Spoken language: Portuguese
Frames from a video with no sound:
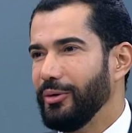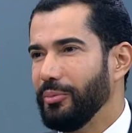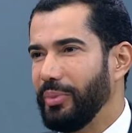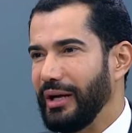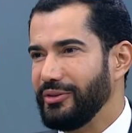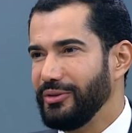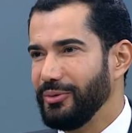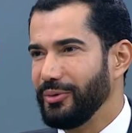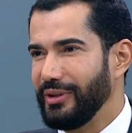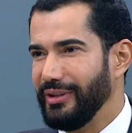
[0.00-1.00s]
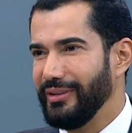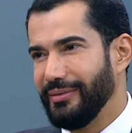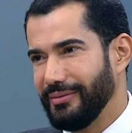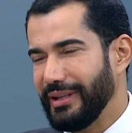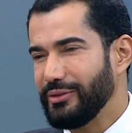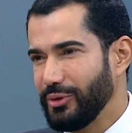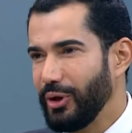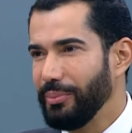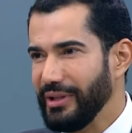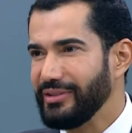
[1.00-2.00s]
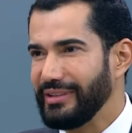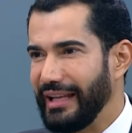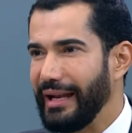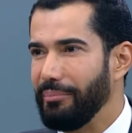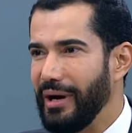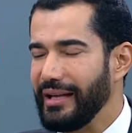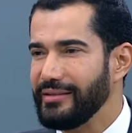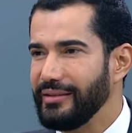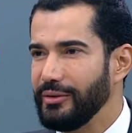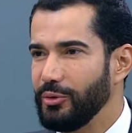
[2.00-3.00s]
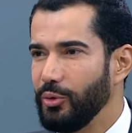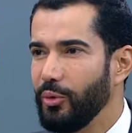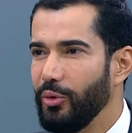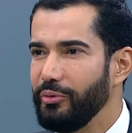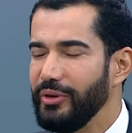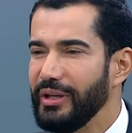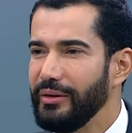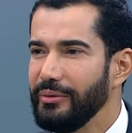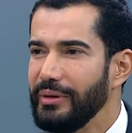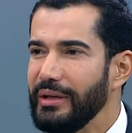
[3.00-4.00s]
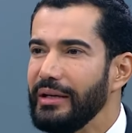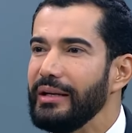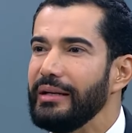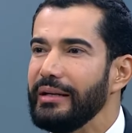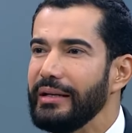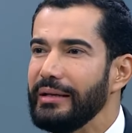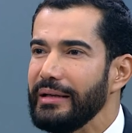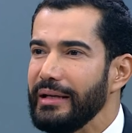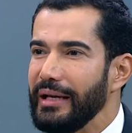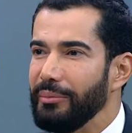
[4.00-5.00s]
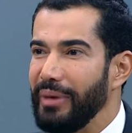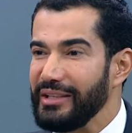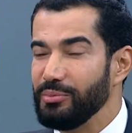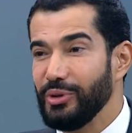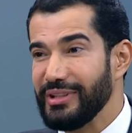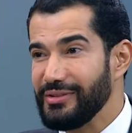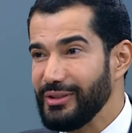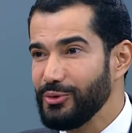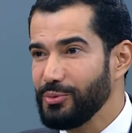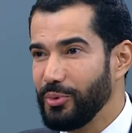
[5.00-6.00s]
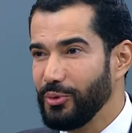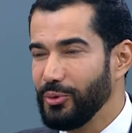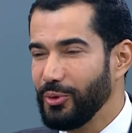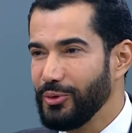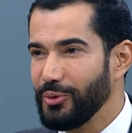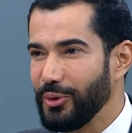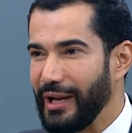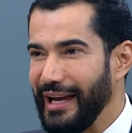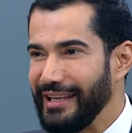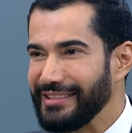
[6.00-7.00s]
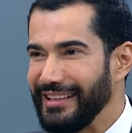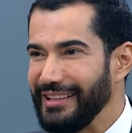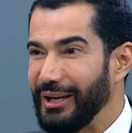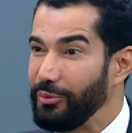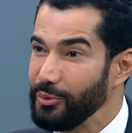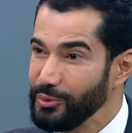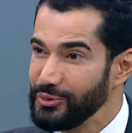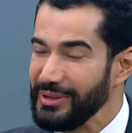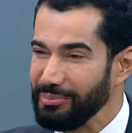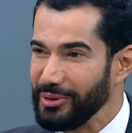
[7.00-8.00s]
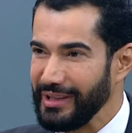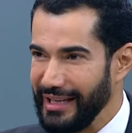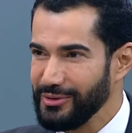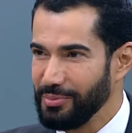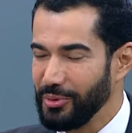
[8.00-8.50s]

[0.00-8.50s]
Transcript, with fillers: um partido que tradicionalmente está na base do governo, né? mas muitas vezes os produtores rurais ali, alguns deputados